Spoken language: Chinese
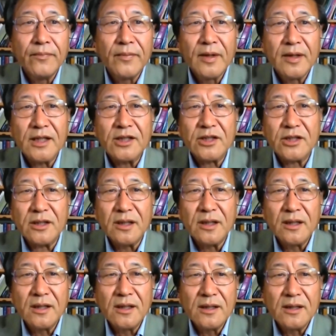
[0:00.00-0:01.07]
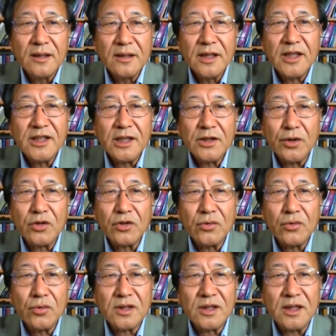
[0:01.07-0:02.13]
但是那些对
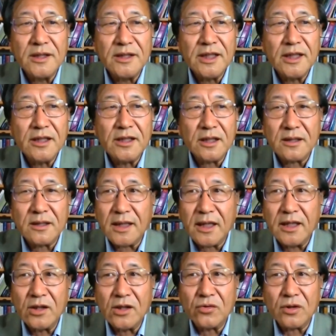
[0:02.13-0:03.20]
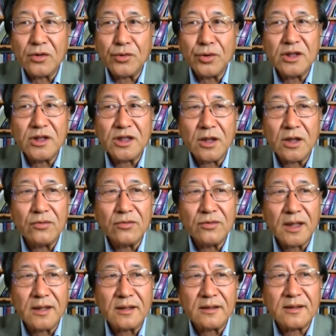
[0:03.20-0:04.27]
中国曾经的在印度的军事成功
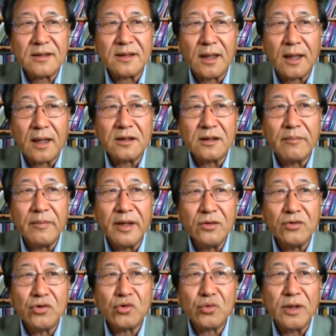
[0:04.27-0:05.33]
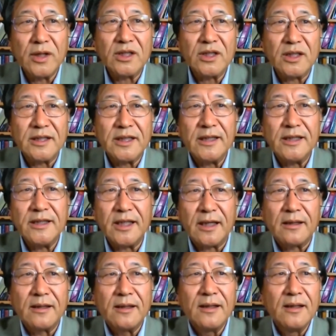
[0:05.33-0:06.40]
感到自豪的民族主义者坚信，